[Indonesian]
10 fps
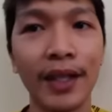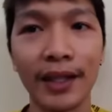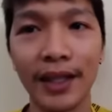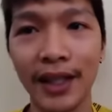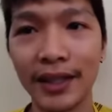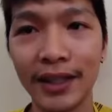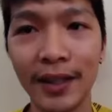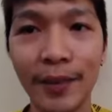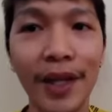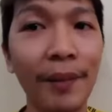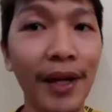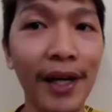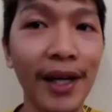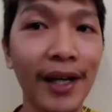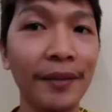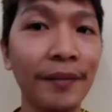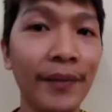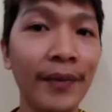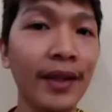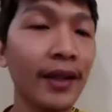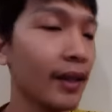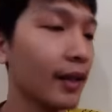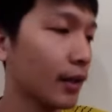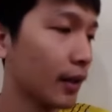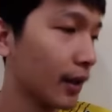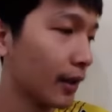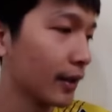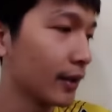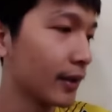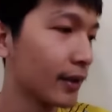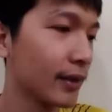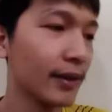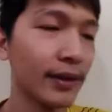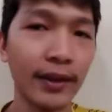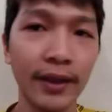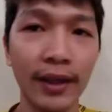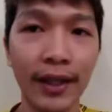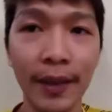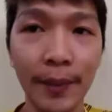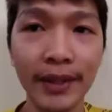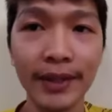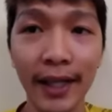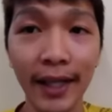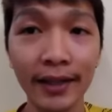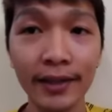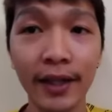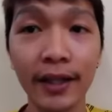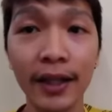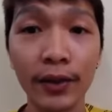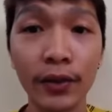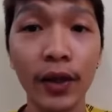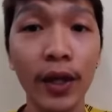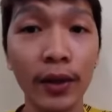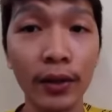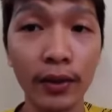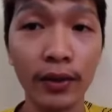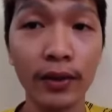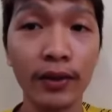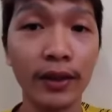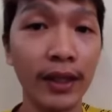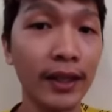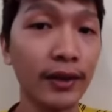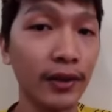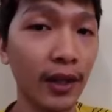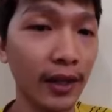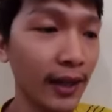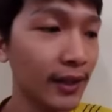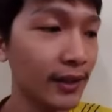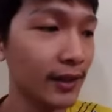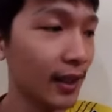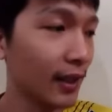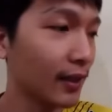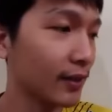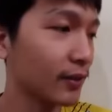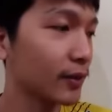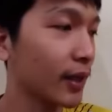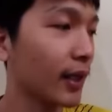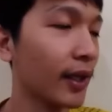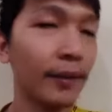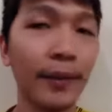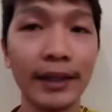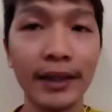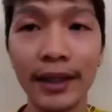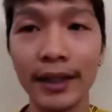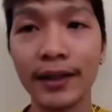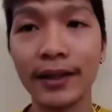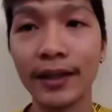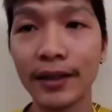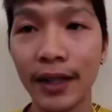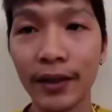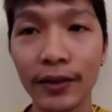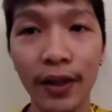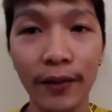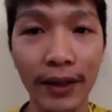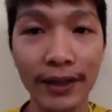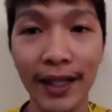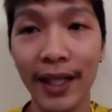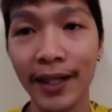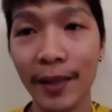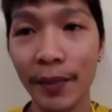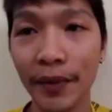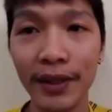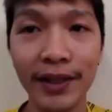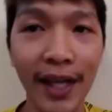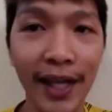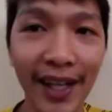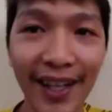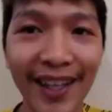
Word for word: laktik asid di mana-mana nah kenapa strength soalnya dulu aku lagi suka ngedance sekarang juga masih sekarang juga freestyle kenapa freestyle